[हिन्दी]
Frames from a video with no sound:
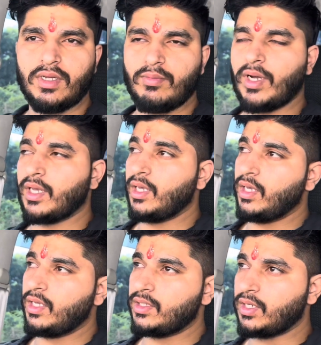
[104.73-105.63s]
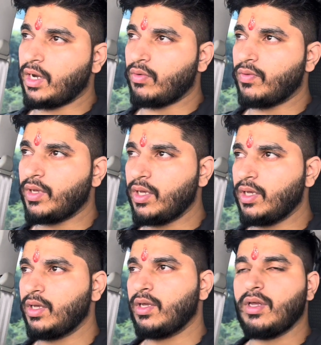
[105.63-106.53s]
बाकी जा रहा हूँ वहीं
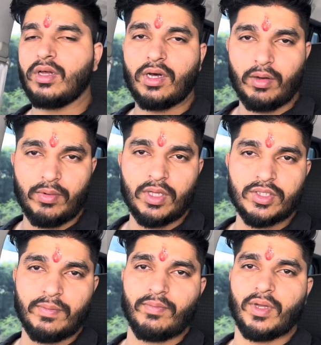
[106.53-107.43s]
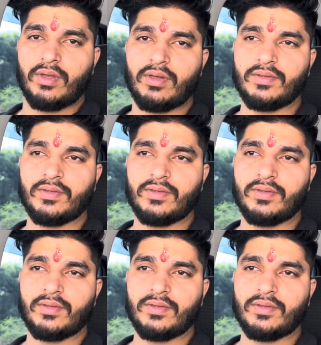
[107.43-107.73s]
अभी जिम पे ही